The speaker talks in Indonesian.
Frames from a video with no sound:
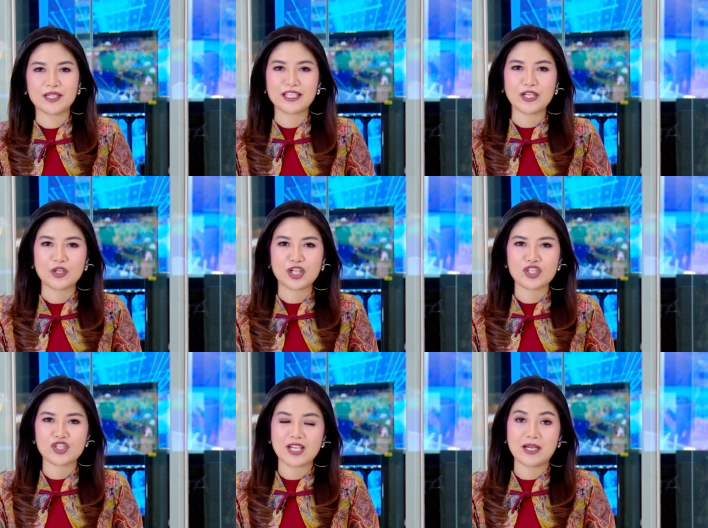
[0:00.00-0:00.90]
Pemerintah
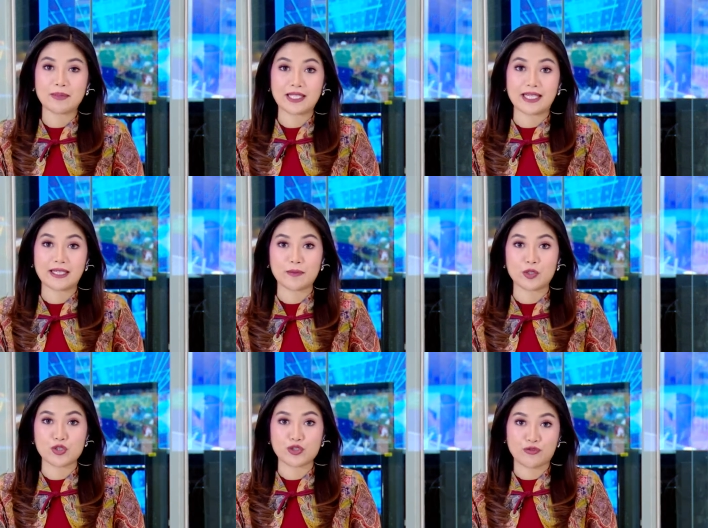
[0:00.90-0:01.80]
Indonesia bergerak
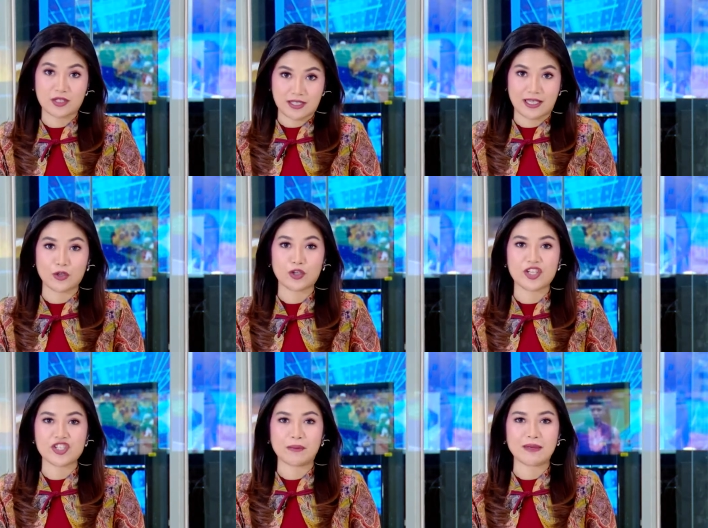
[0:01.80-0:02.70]
menuju visi
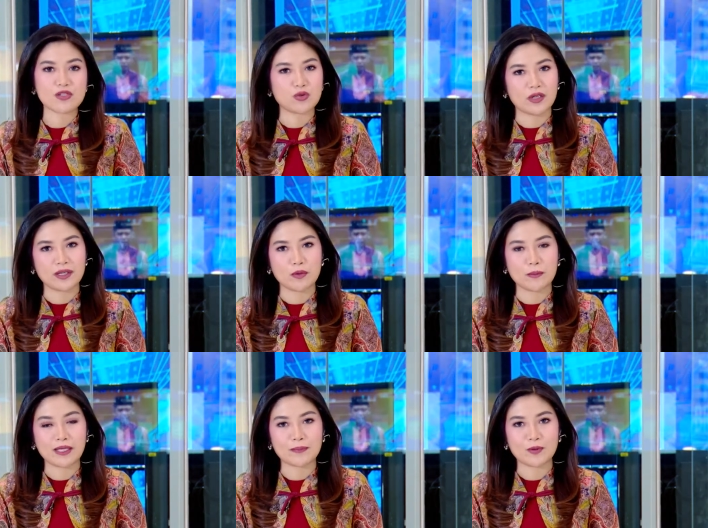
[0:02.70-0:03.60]
Indonesia Emas
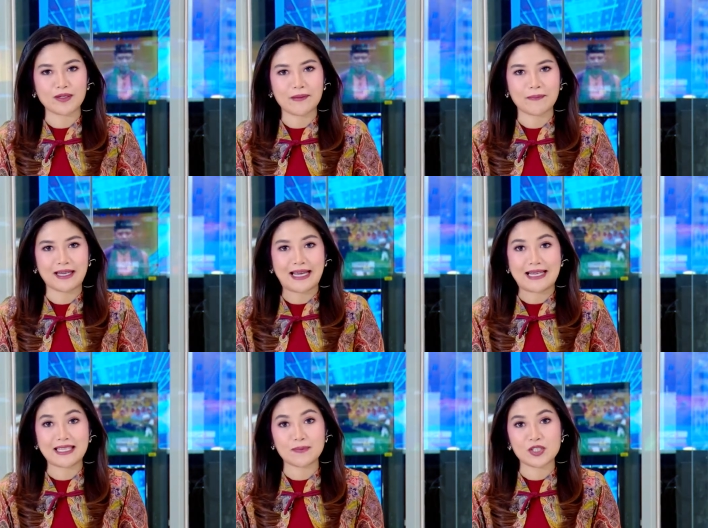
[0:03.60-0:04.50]
2045
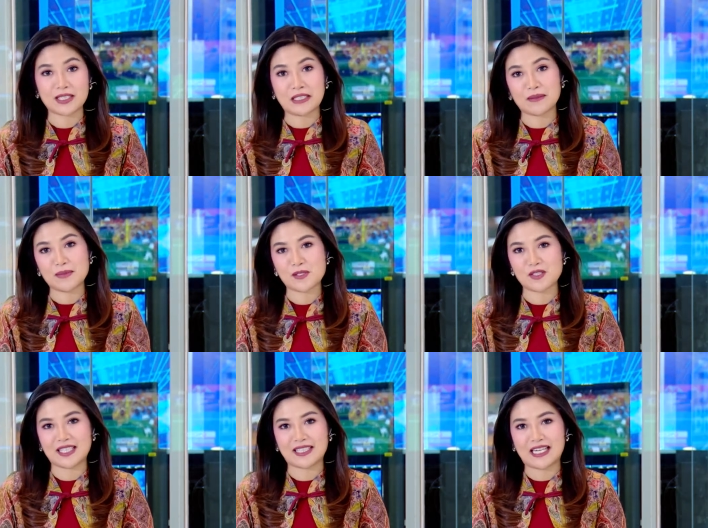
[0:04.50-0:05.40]
agar menjadi lebih
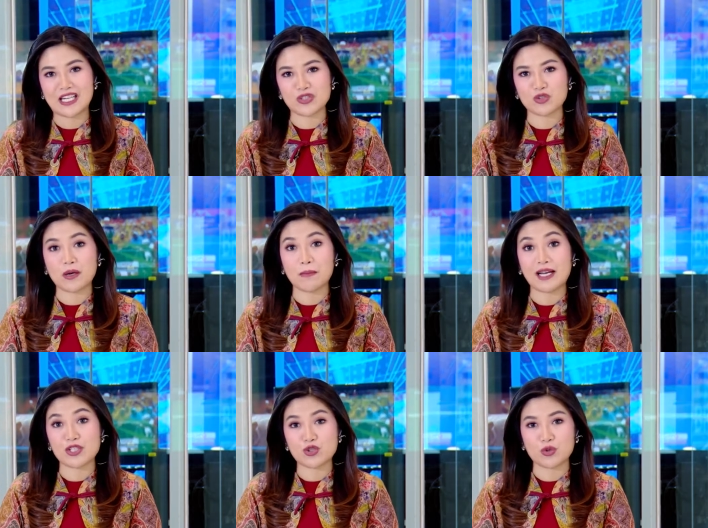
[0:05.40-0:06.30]
sejahtera dan juga
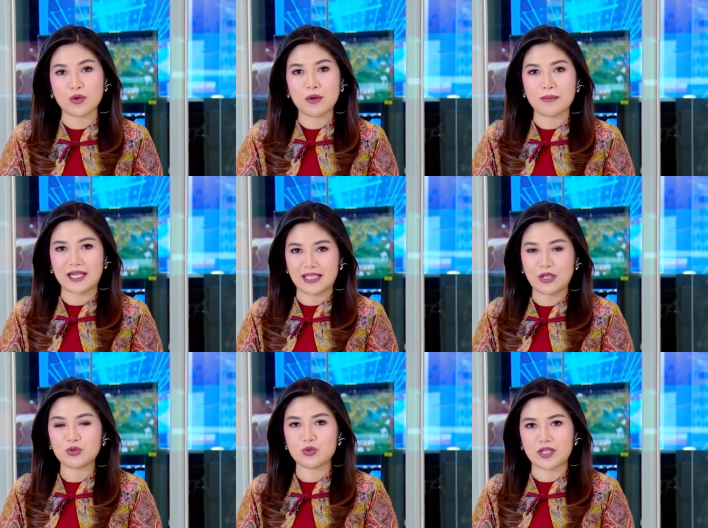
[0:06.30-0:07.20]
maju pada
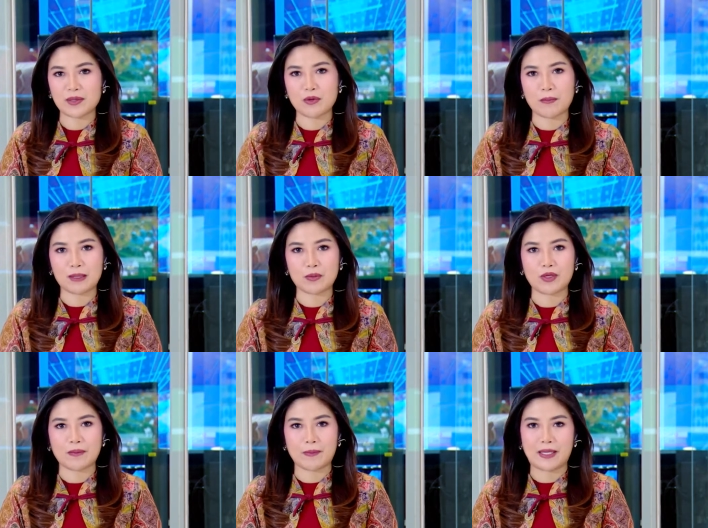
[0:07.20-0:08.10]
tahun 2045
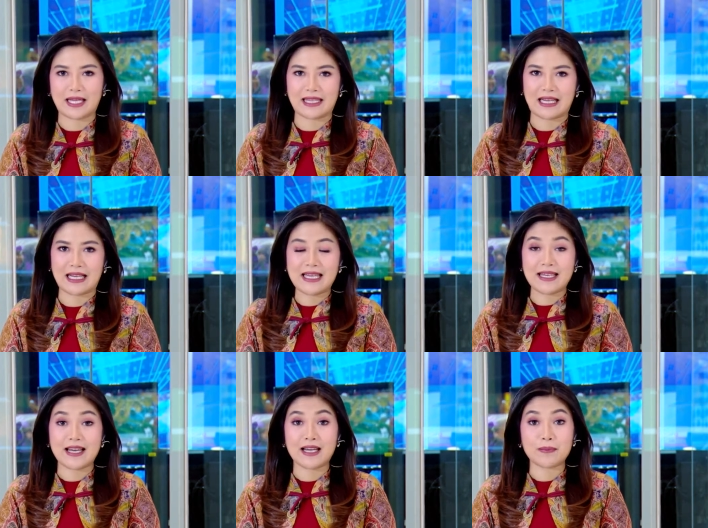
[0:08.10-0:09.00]
mendatang.
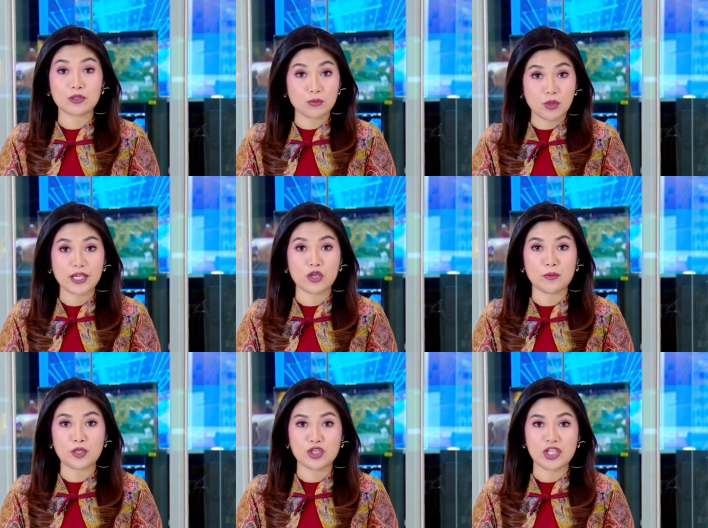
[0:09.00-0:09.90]
Dan pertumbuhan
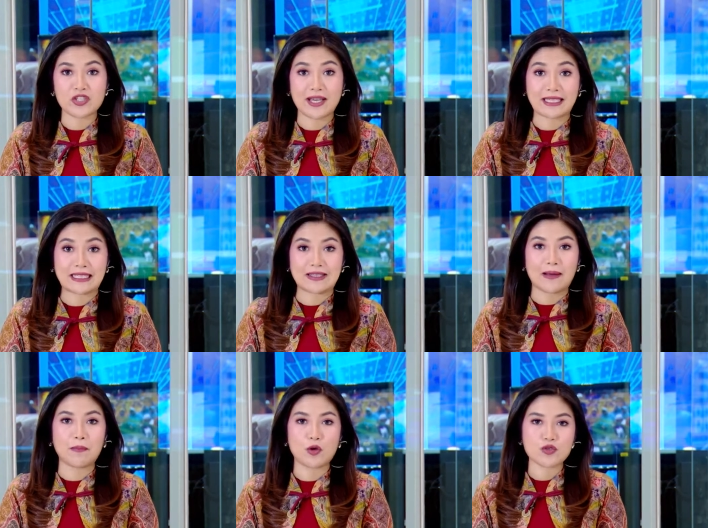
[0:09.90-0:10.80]
ekonomi Indonesia yang
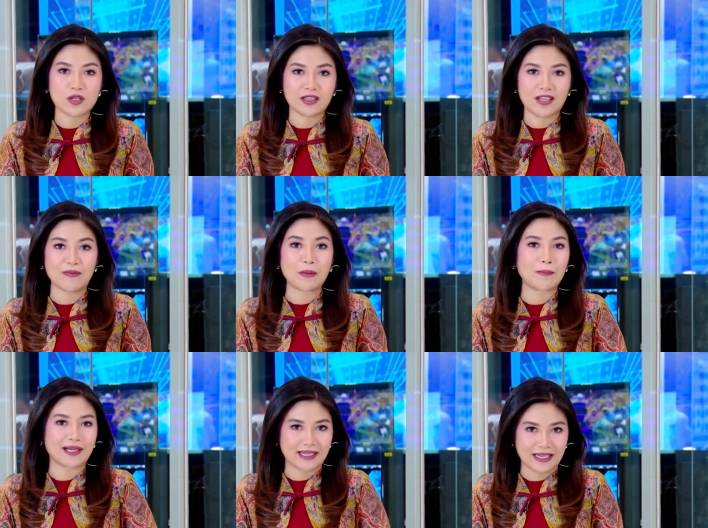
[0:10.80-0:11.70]
tetap positif
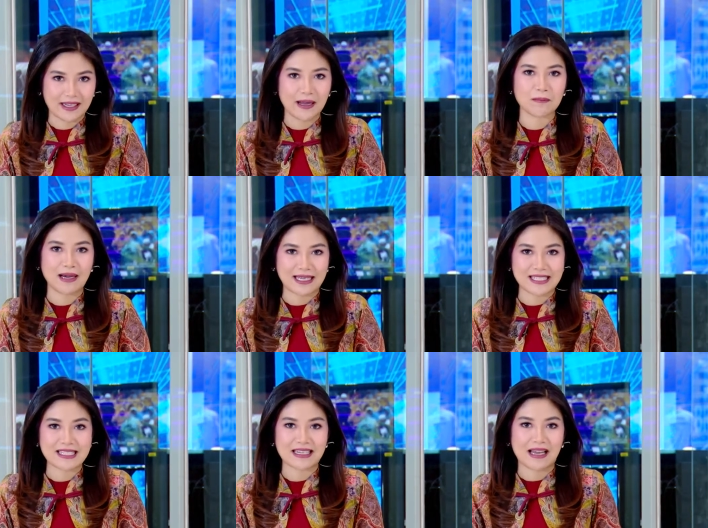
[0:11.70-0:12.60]
memberikan
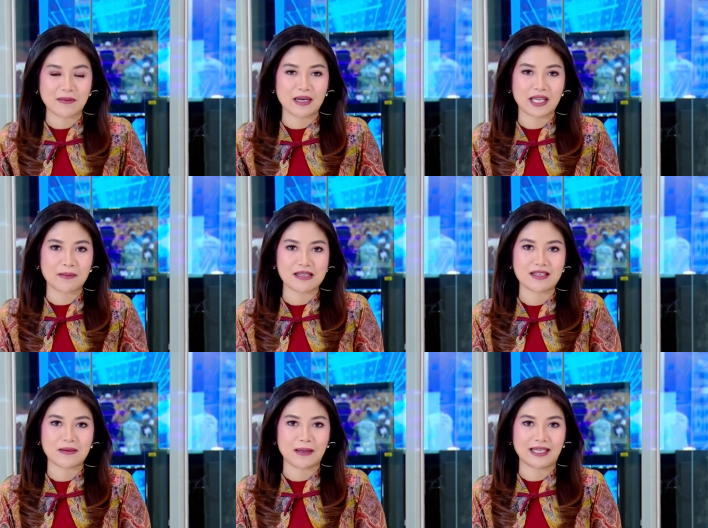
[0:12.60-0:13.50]
gambaran cerah bagi
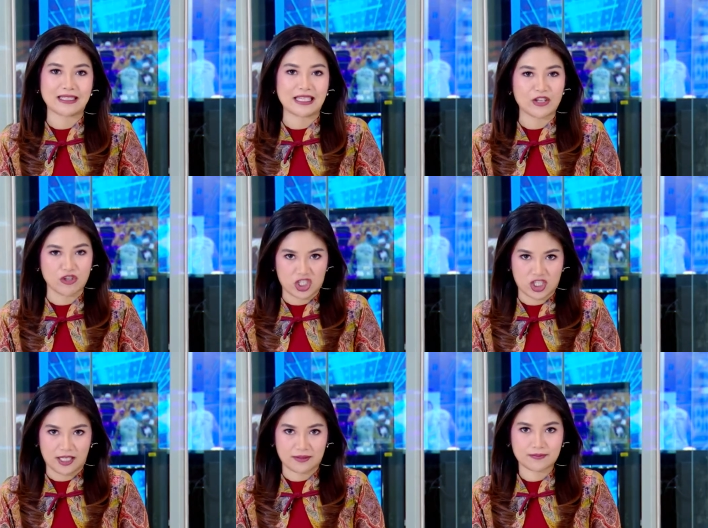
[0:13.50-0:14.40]
masa depan Indonesia.